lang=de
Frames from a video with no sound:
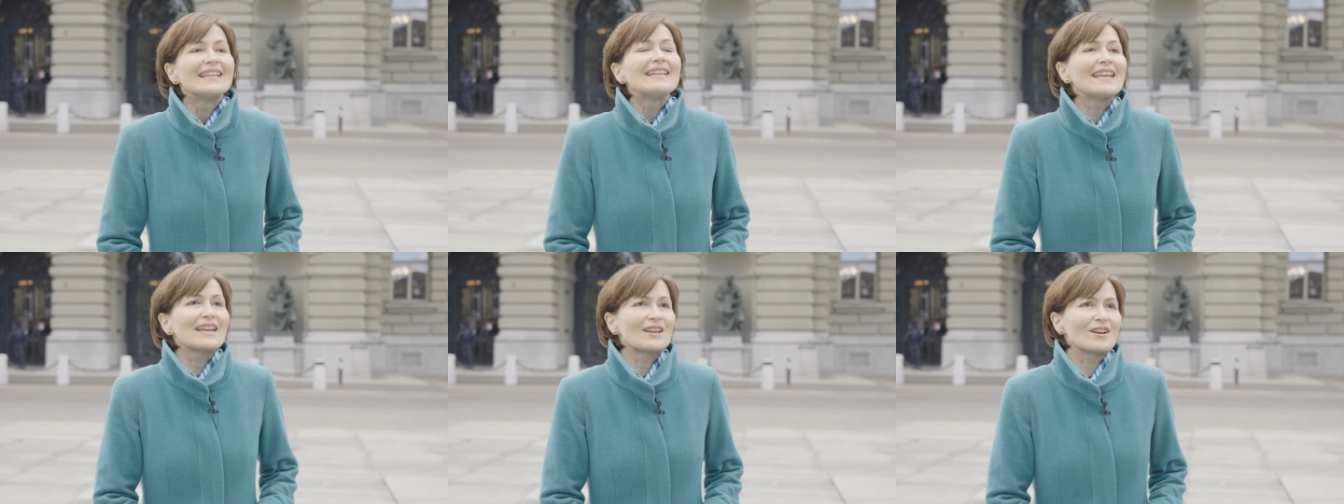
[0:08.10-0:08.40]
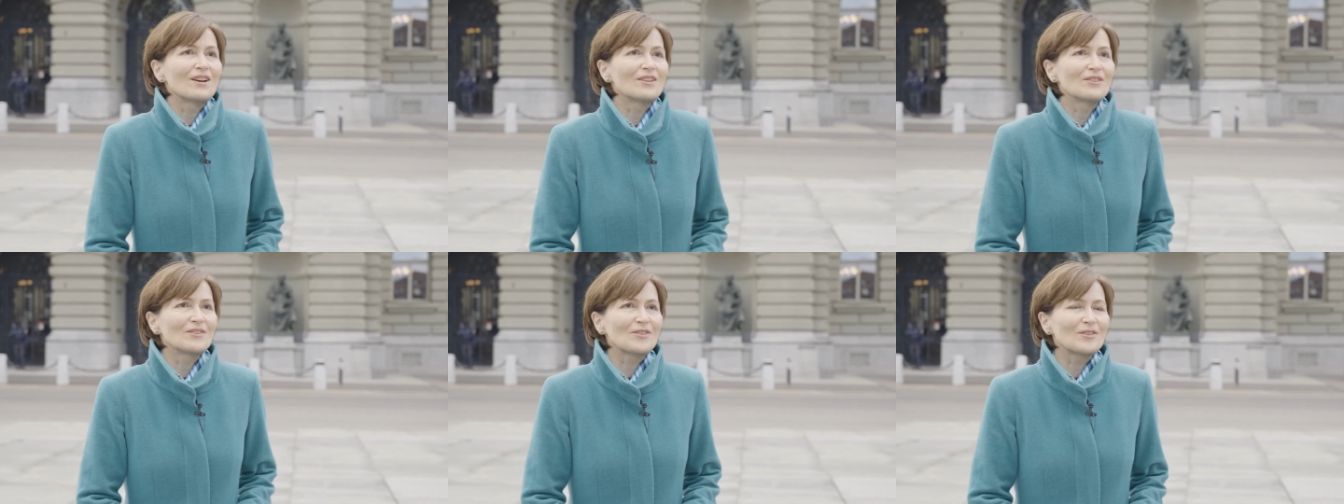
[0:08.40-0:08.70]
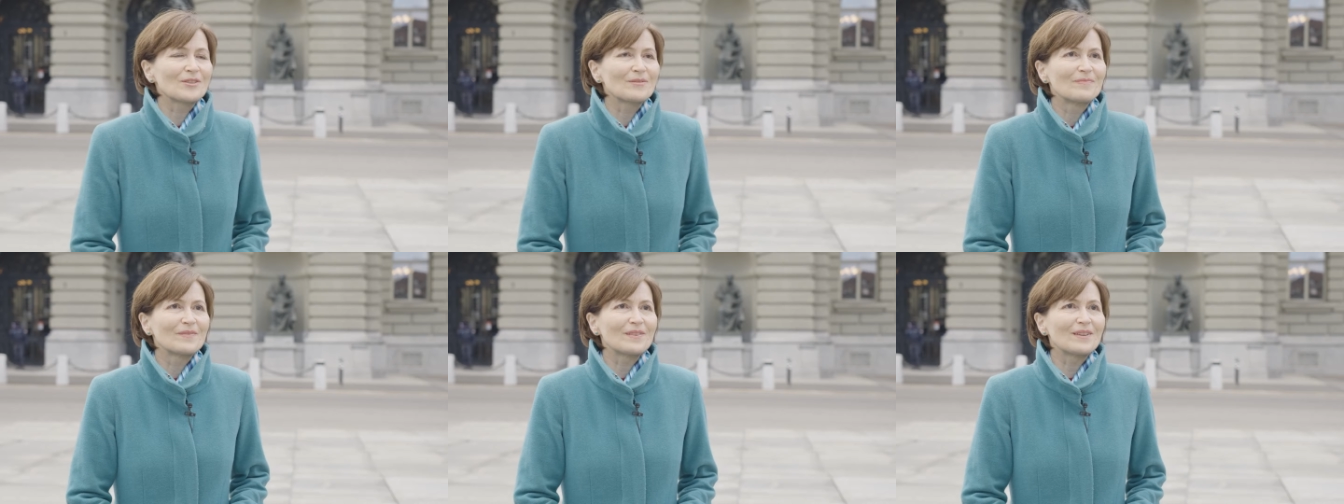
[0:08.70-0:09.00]
Nicht
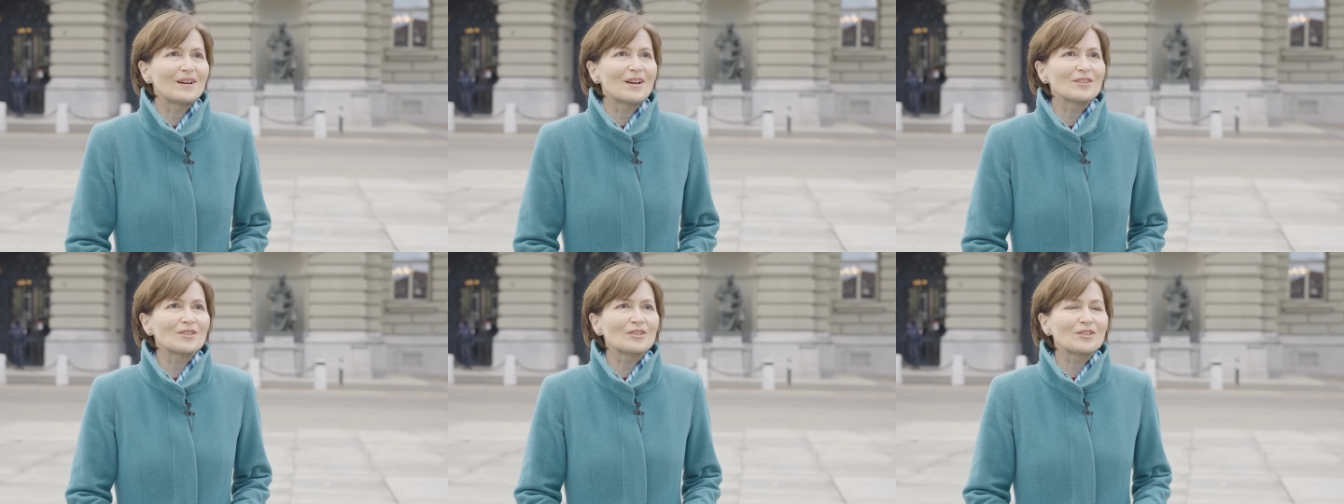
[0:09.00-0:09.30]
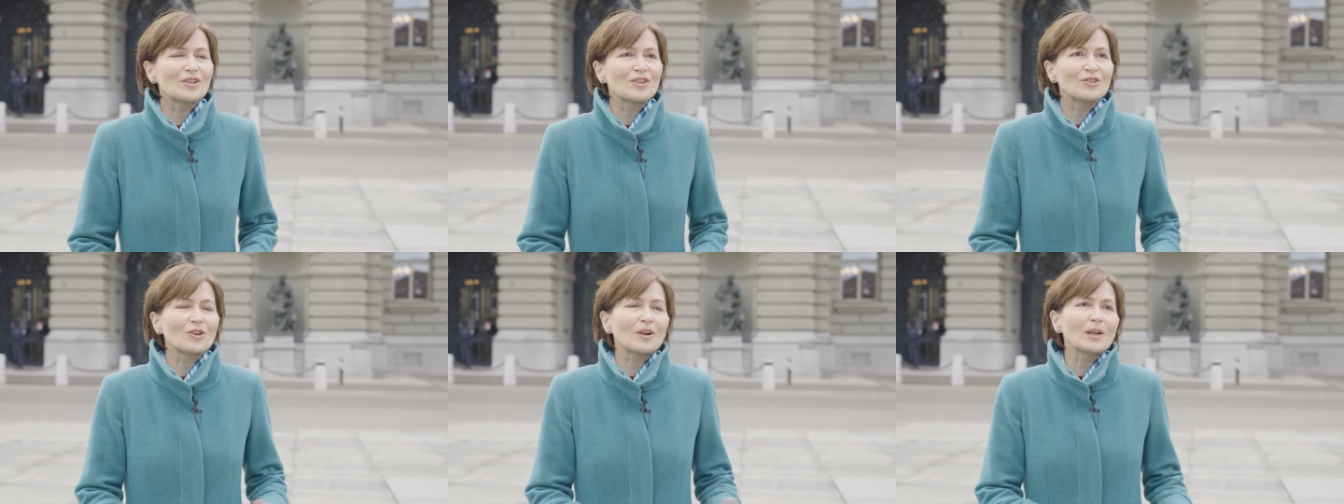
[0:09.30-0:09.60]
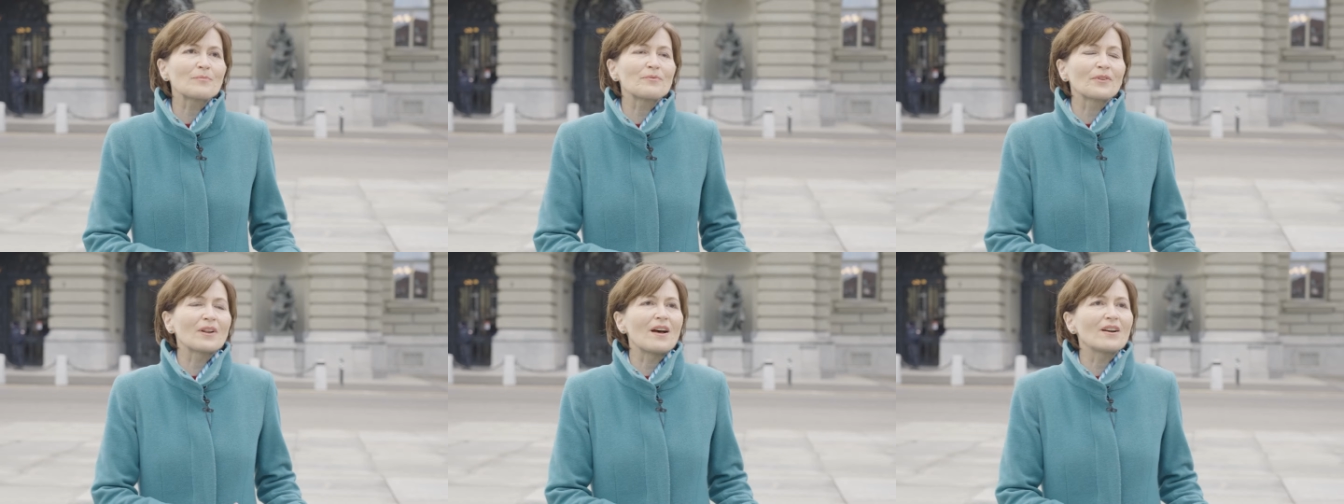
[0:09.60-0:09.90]
ganz. Also es ist so
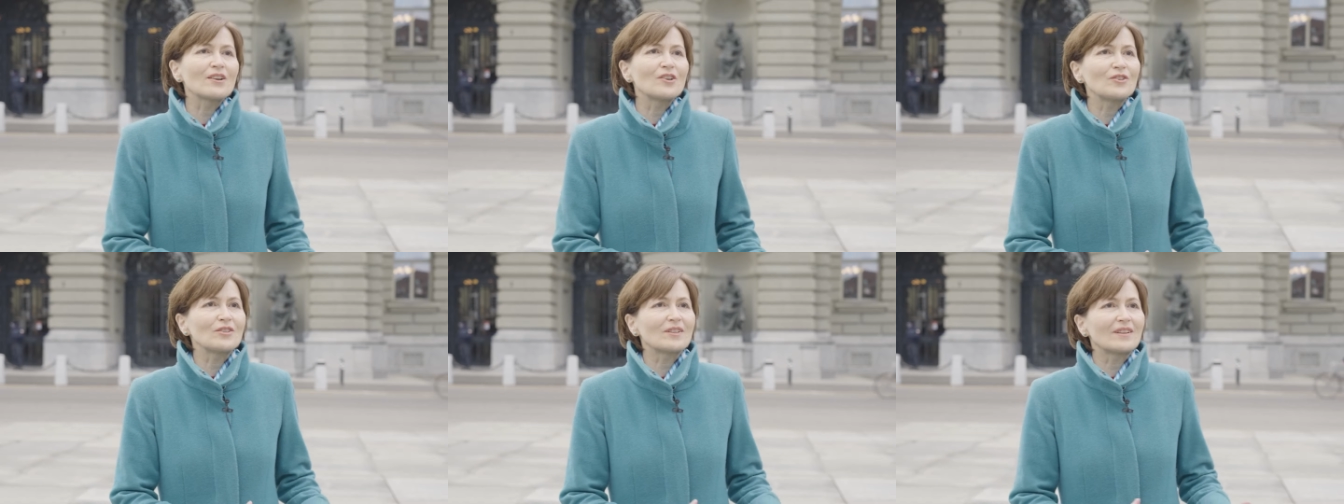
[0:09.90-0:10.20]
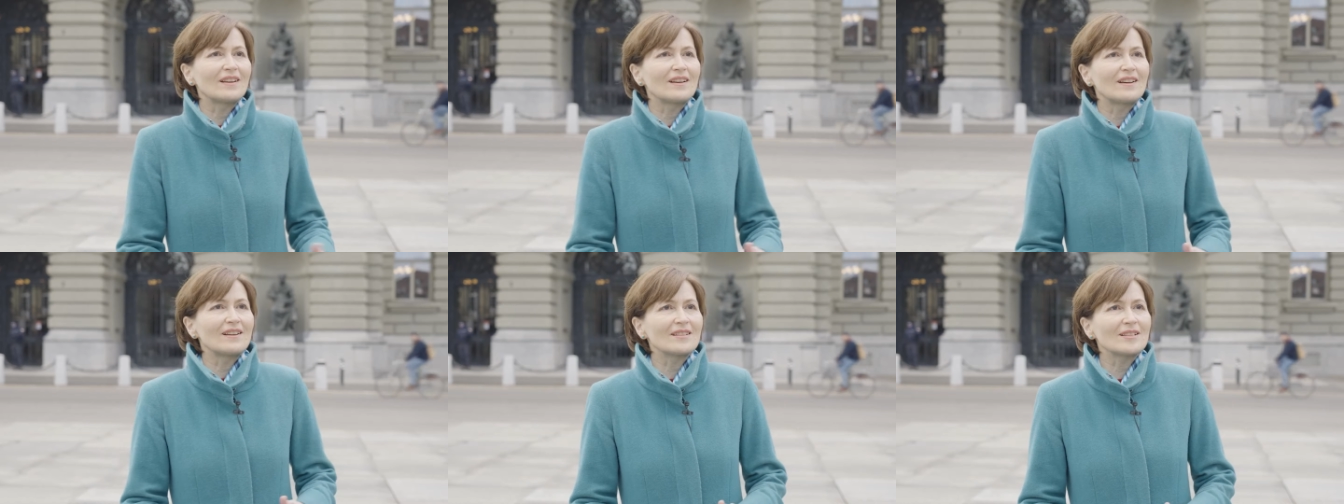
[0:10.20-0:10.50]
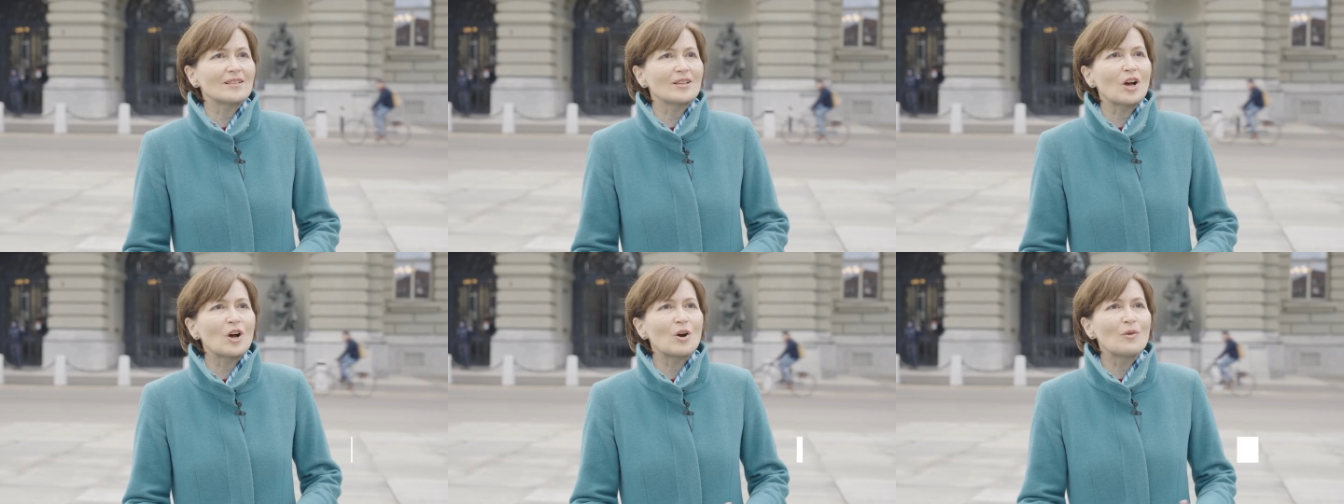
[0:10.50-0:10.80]
die Frage, ist das
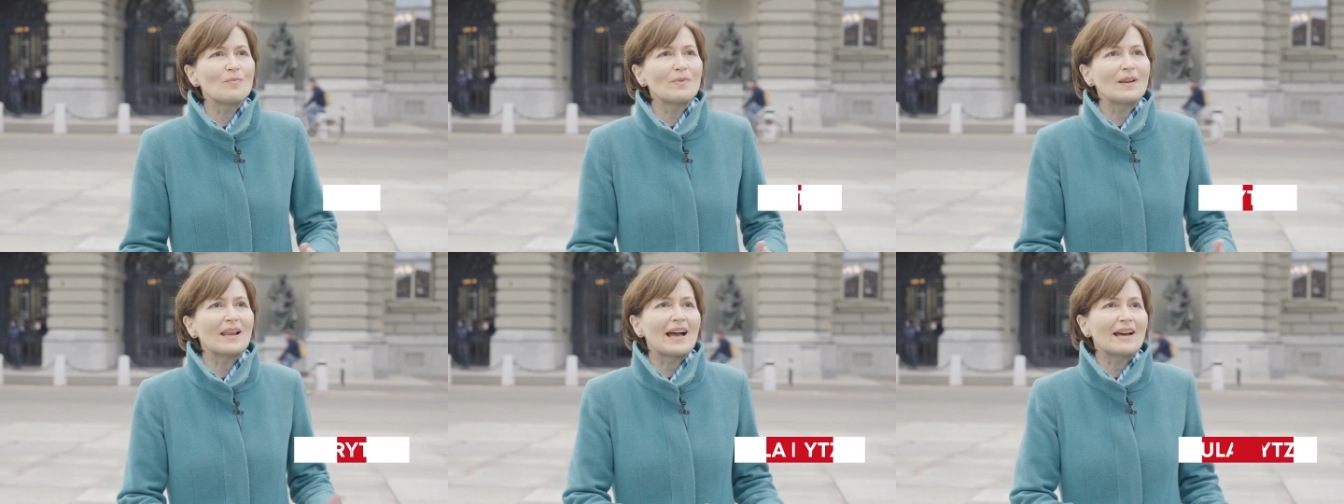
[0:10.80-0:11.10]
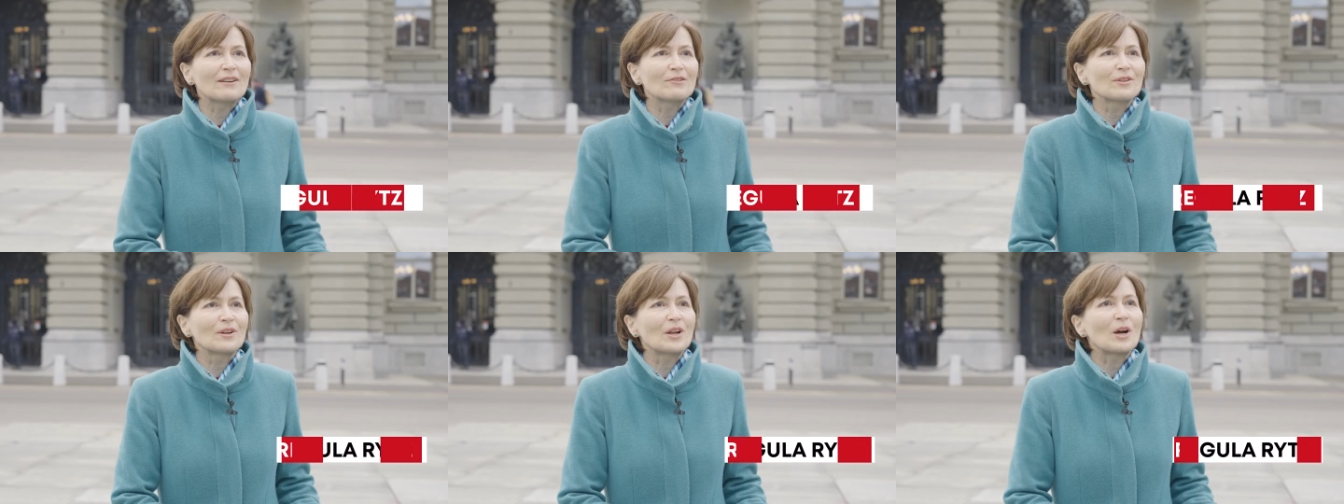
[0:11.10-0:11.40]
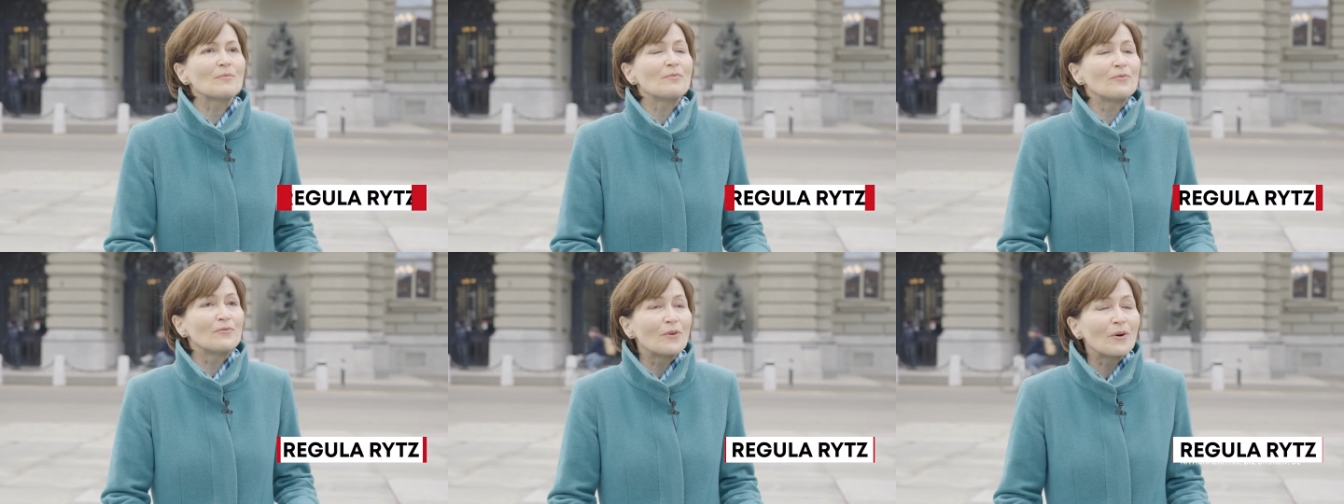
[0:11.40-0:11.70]
Glas halb leer oder
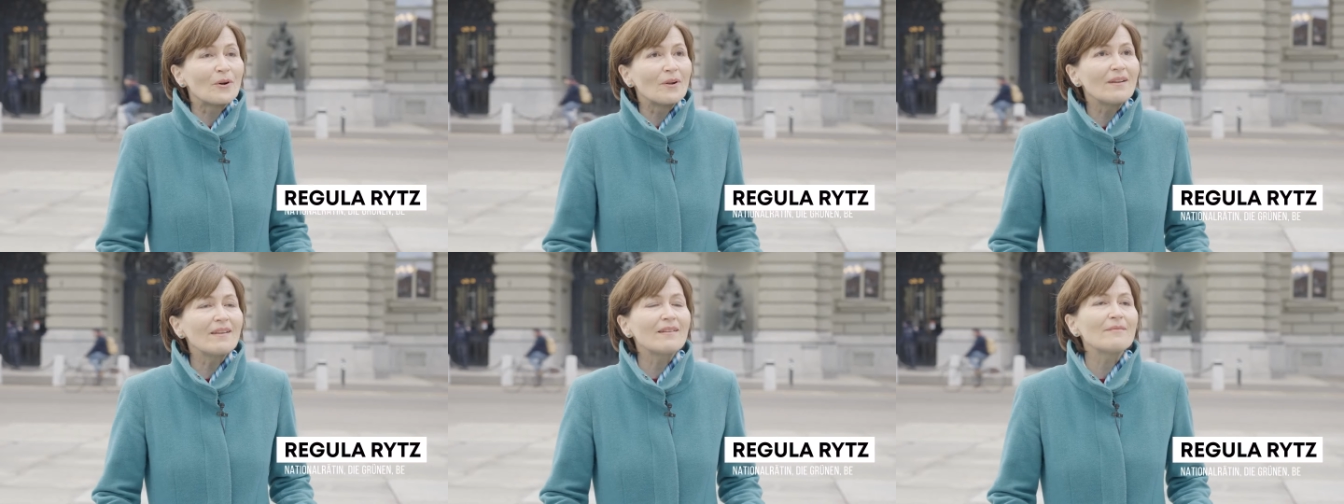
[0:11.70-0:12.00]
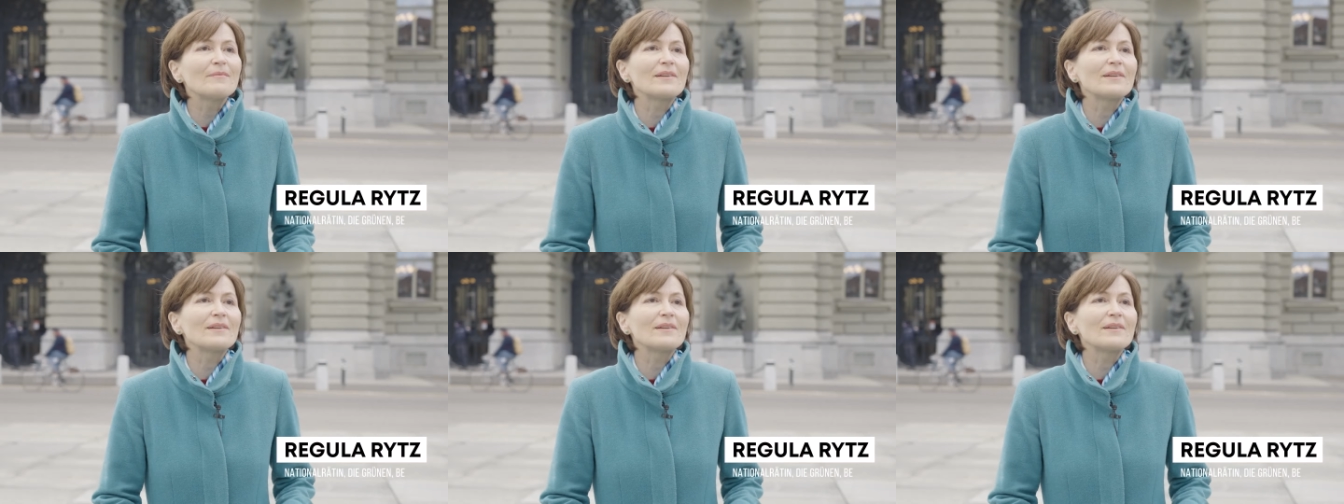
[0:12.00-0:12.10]
halb voll?